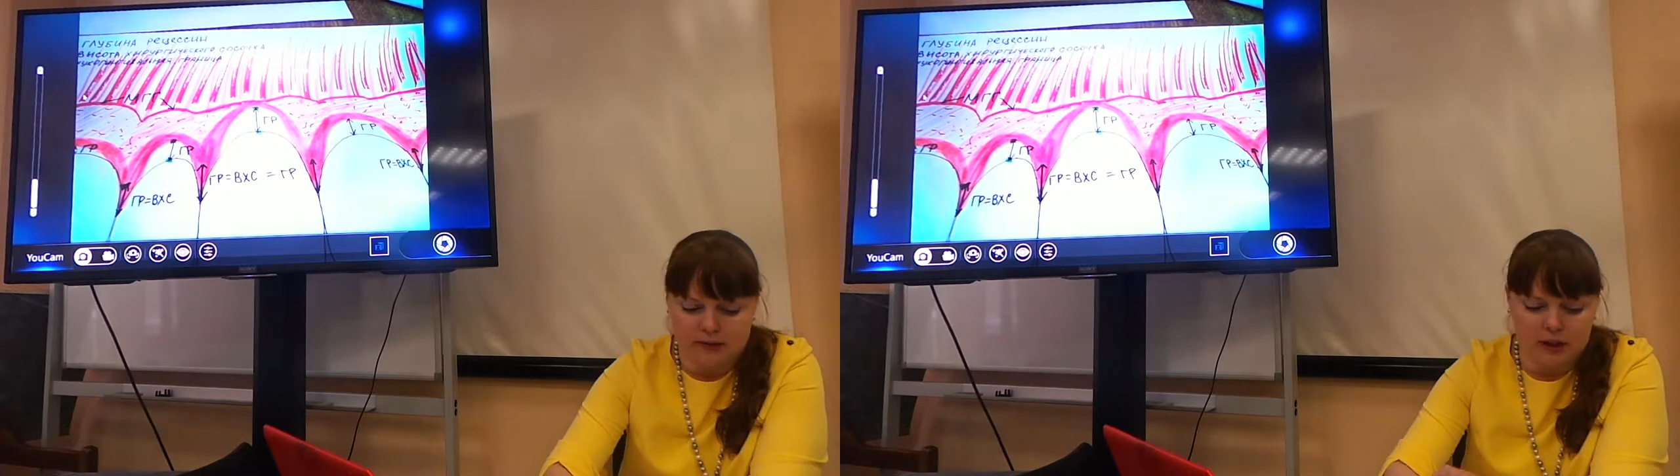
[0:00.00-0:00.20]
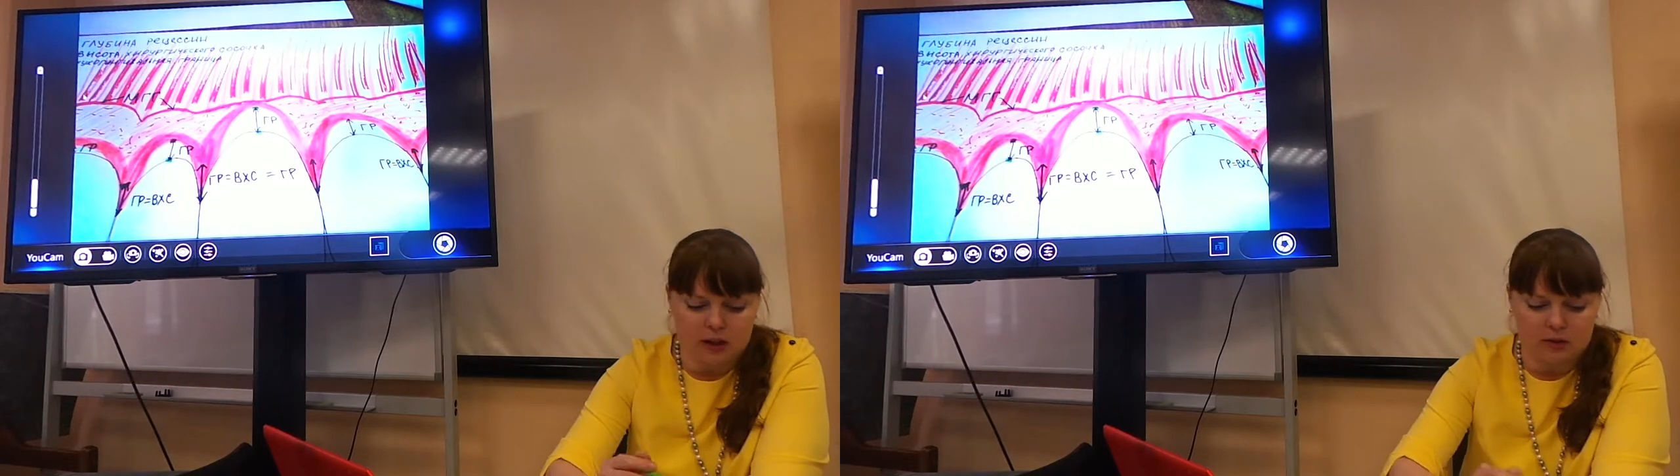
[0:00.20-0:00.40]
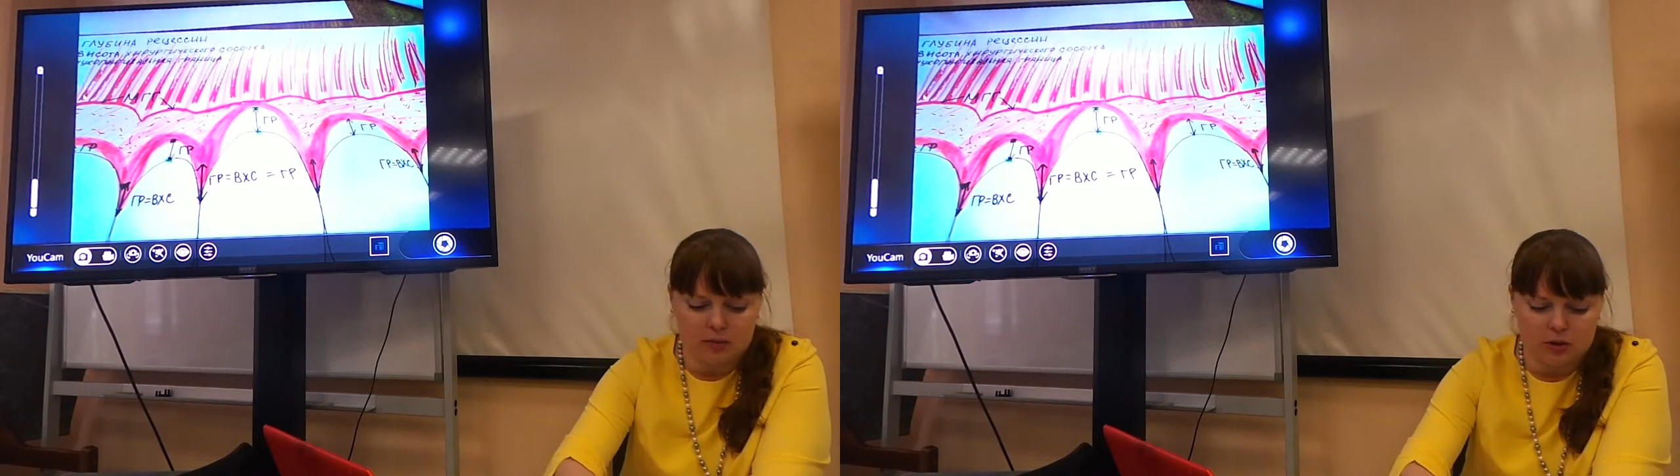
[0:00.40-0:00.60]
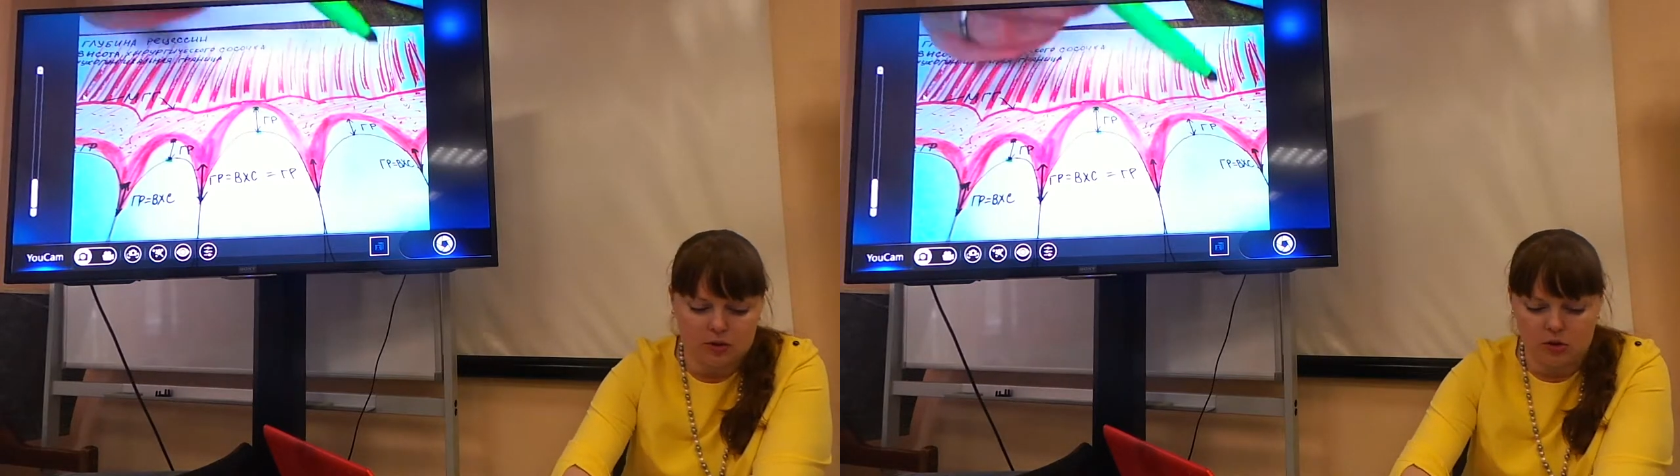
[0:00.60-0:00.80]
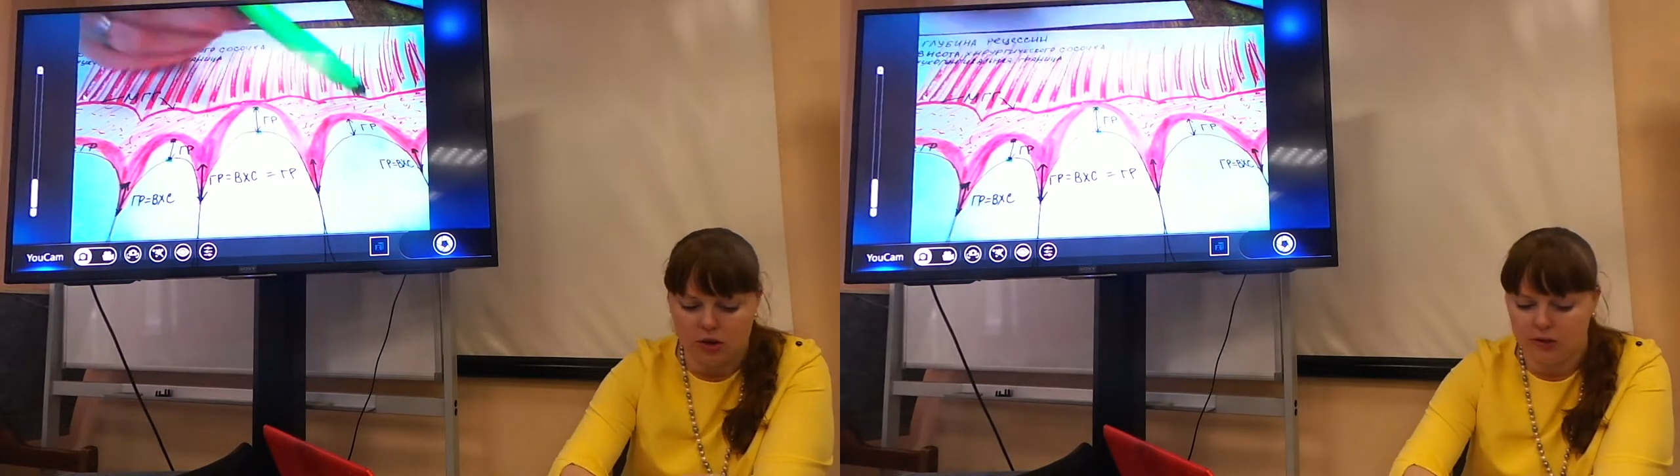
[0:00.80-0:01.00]
В данном
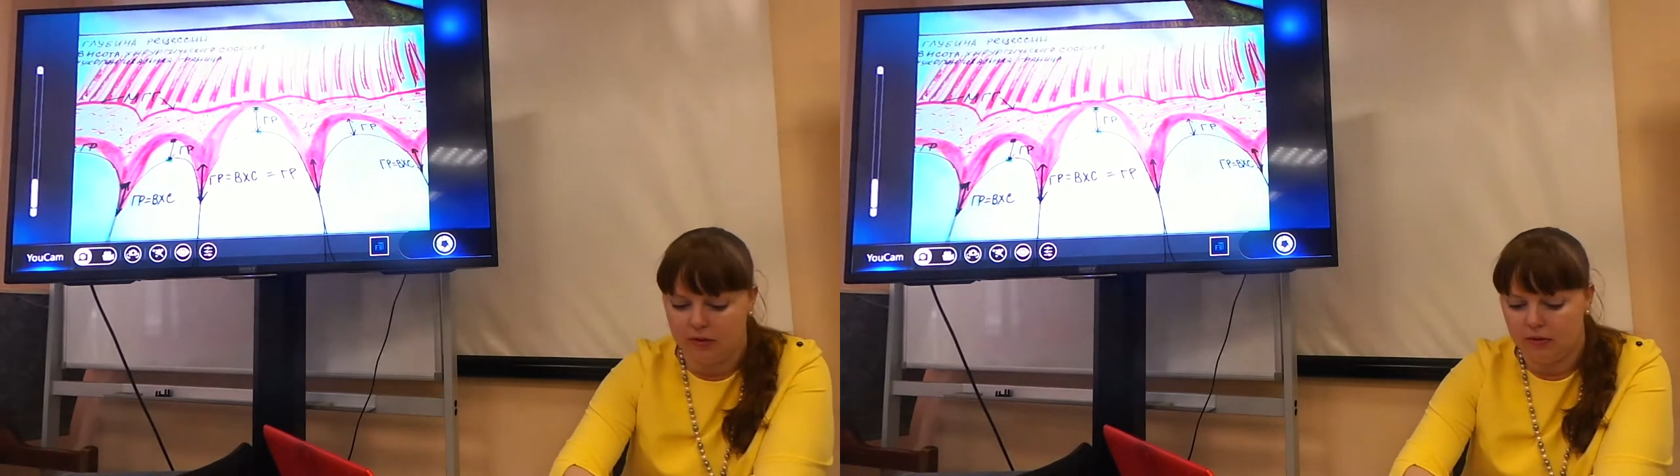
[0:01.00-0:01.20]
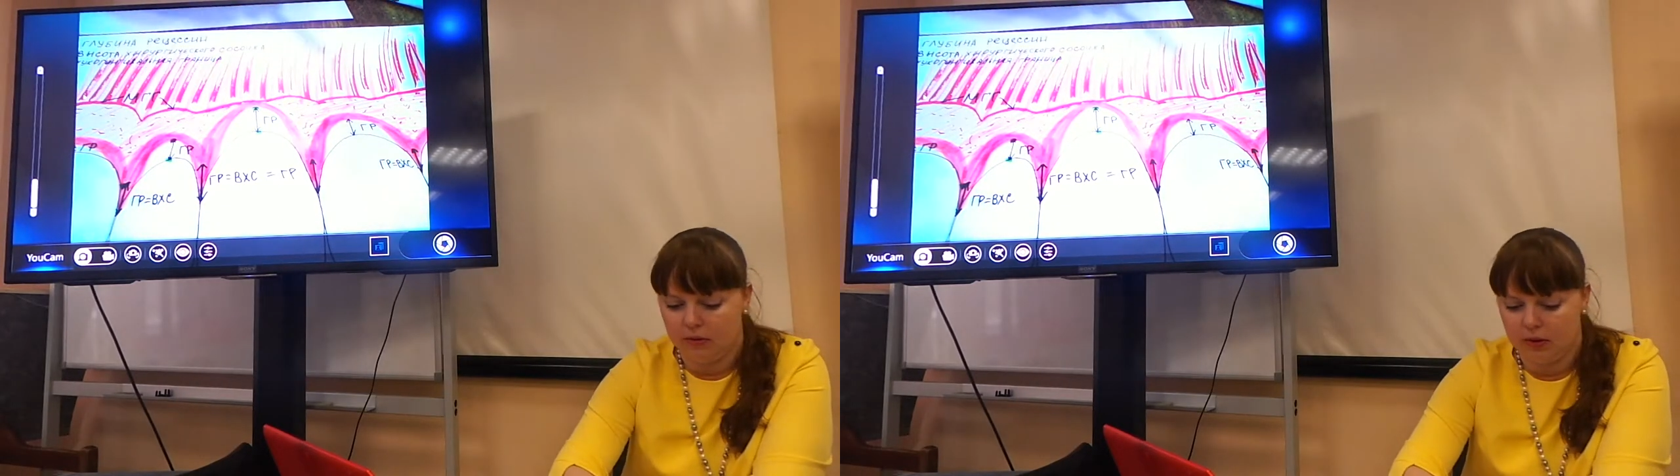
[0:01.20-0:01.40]
случае